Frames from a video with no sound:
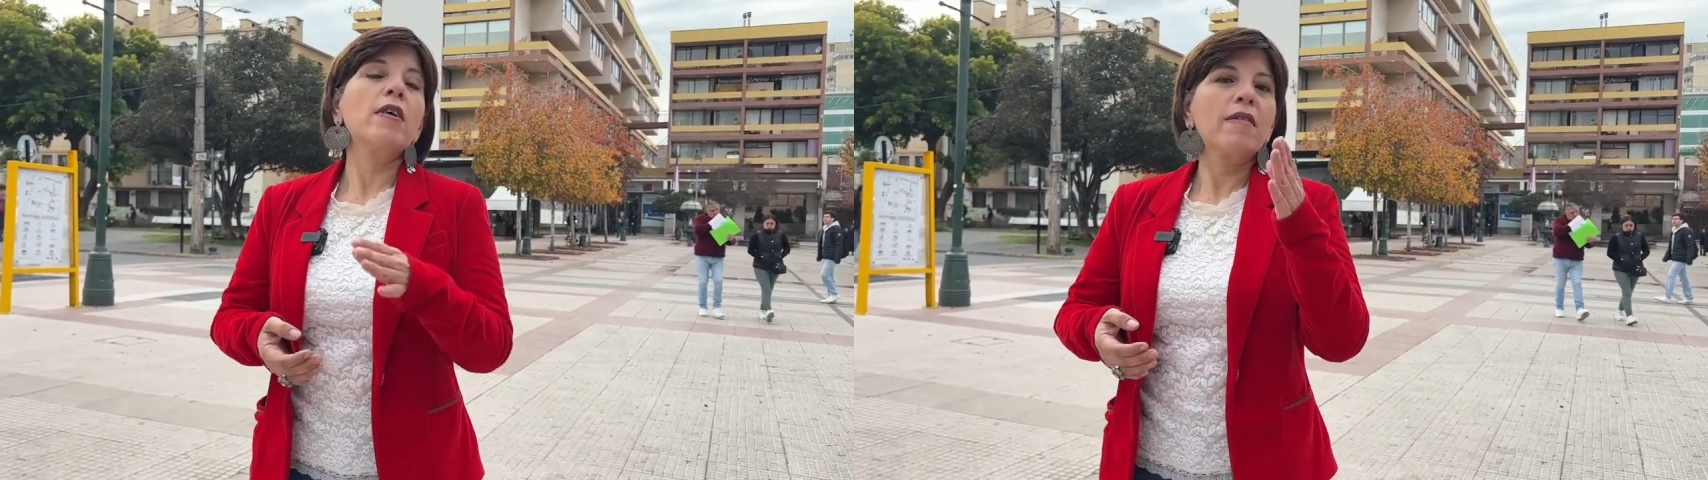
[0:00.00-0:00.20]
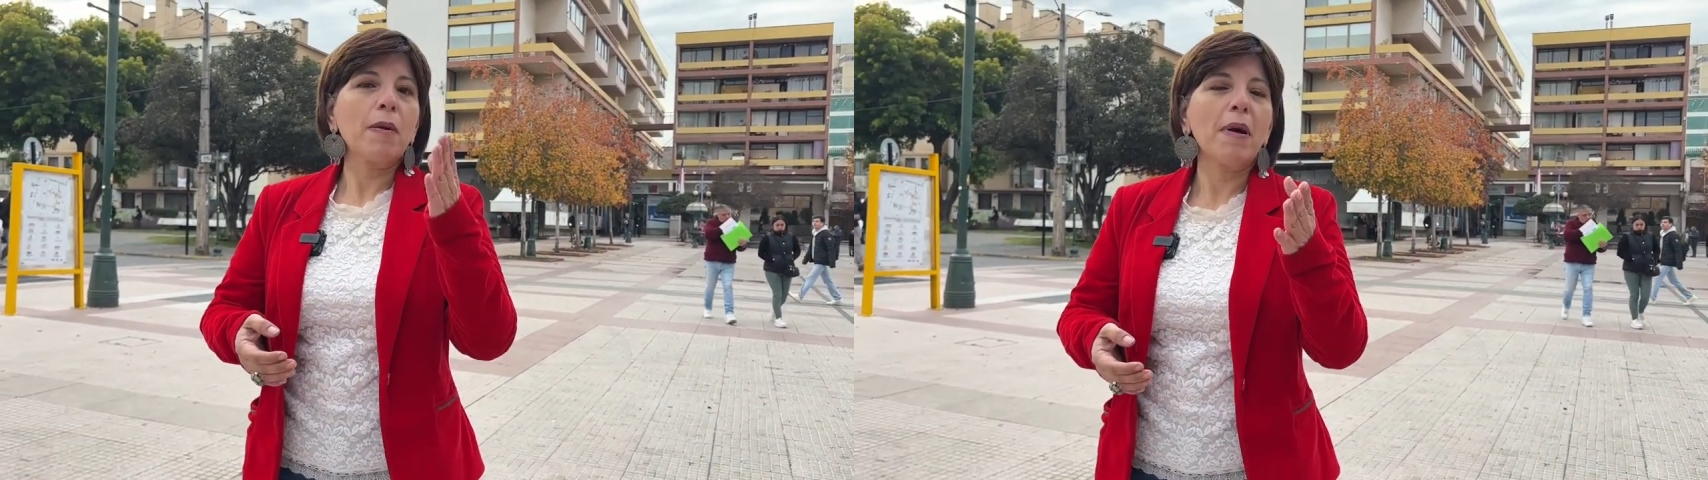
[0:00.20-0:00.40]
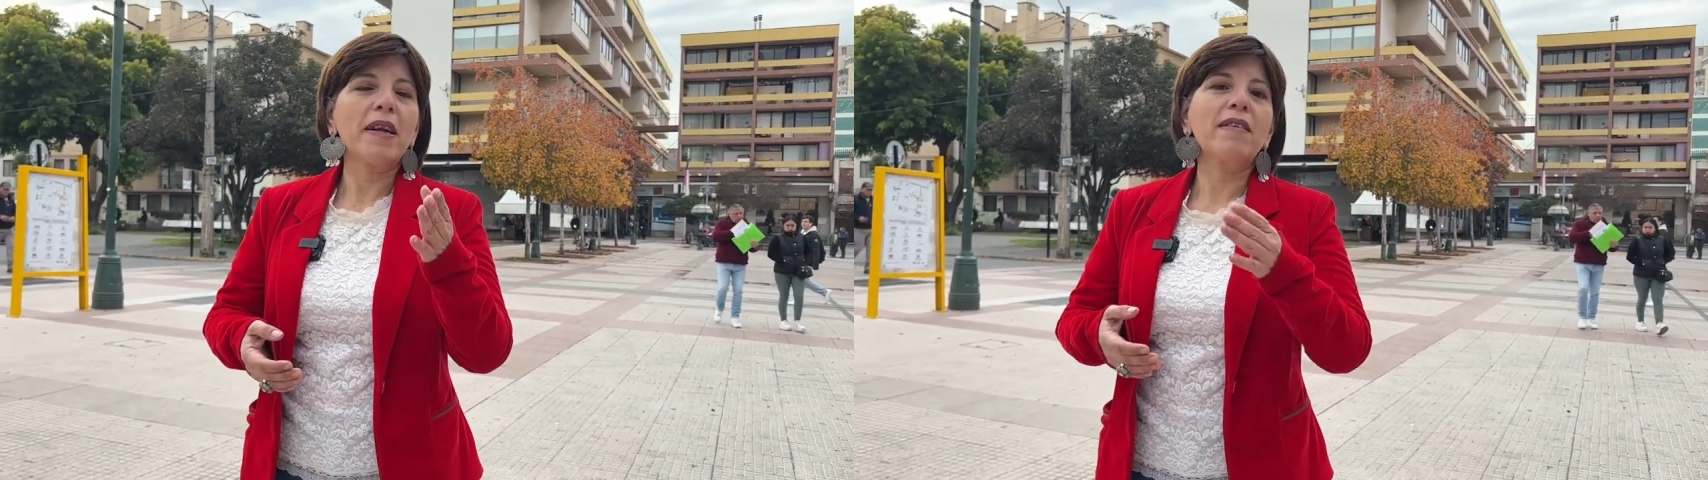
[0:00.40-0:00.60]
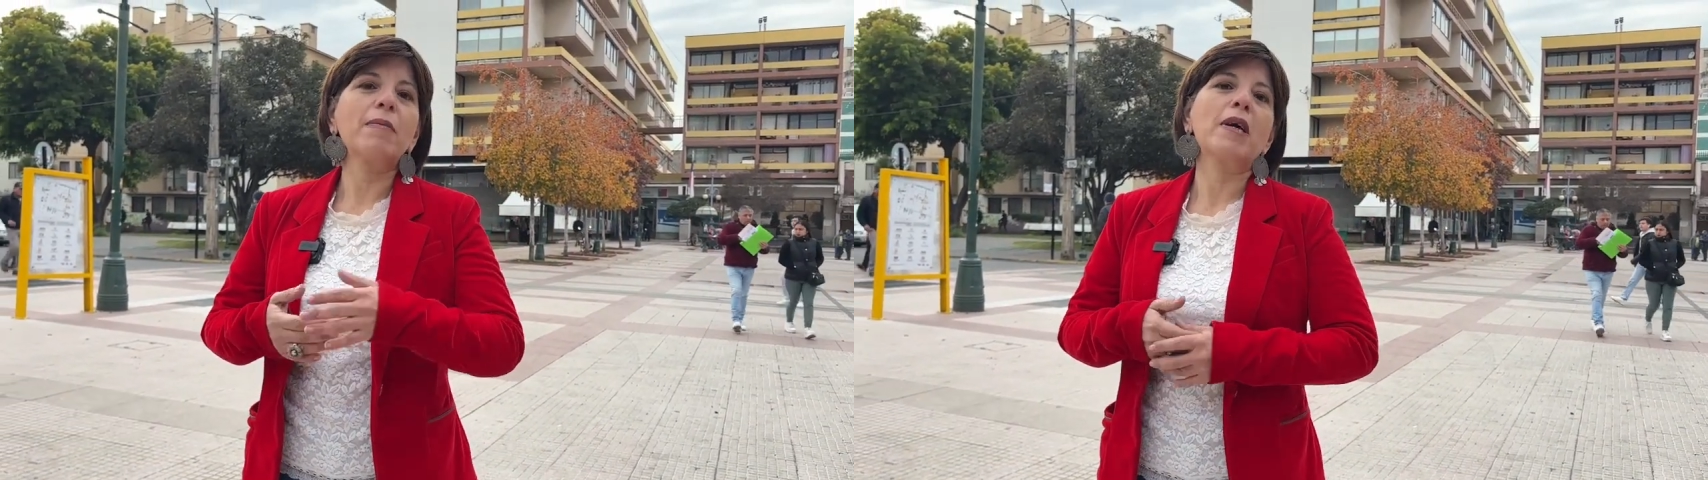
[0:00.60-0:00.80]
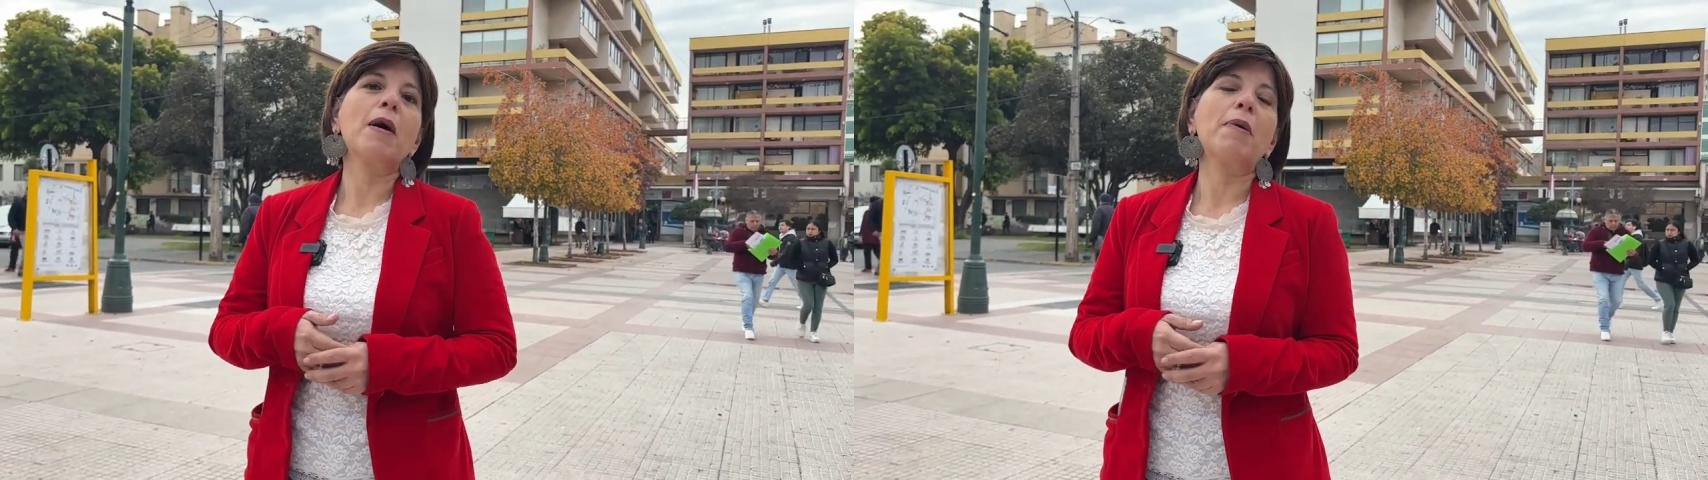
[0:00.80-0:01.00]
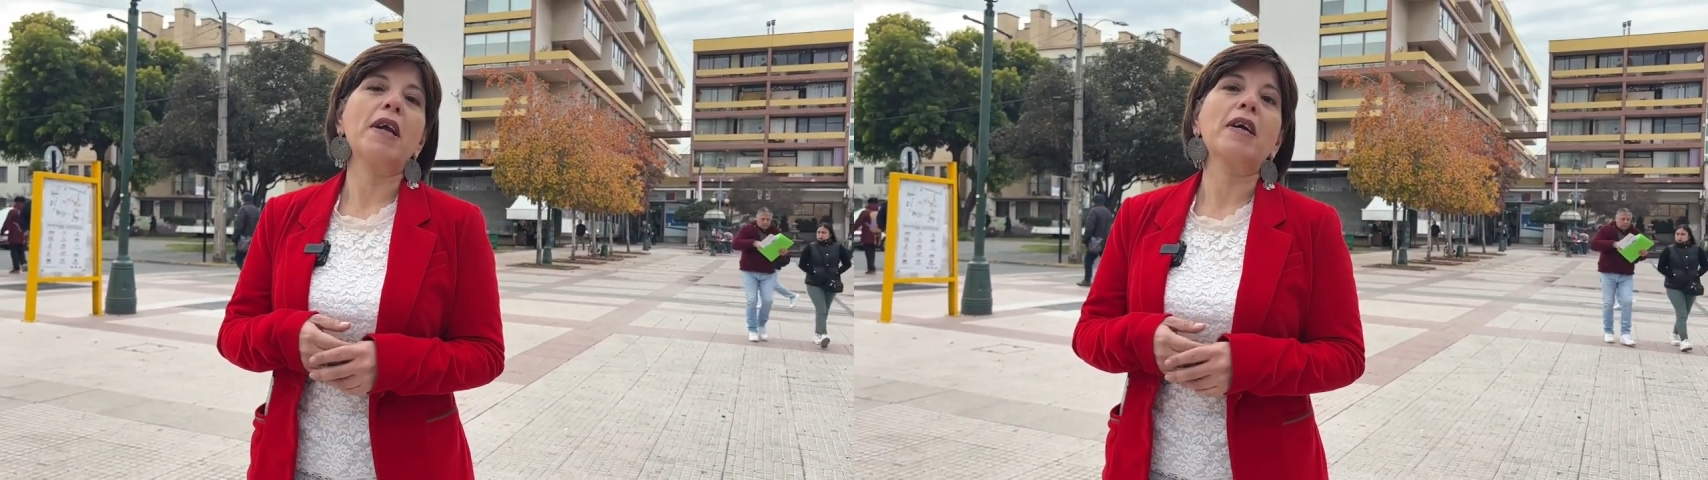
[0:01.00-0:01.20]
semana a semana para